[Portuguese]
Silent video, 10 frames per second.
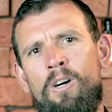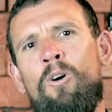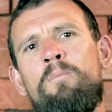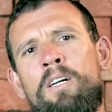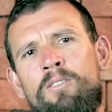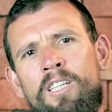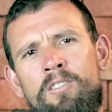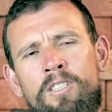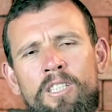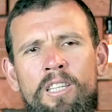Romanos
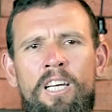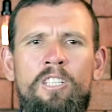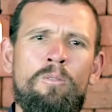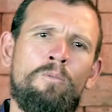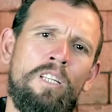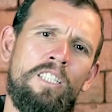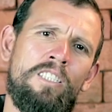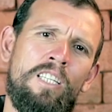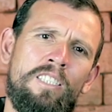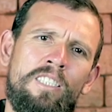6,23, João
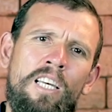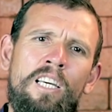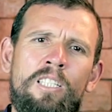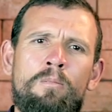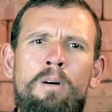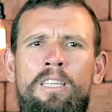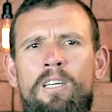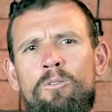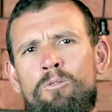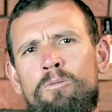3,16, Mateus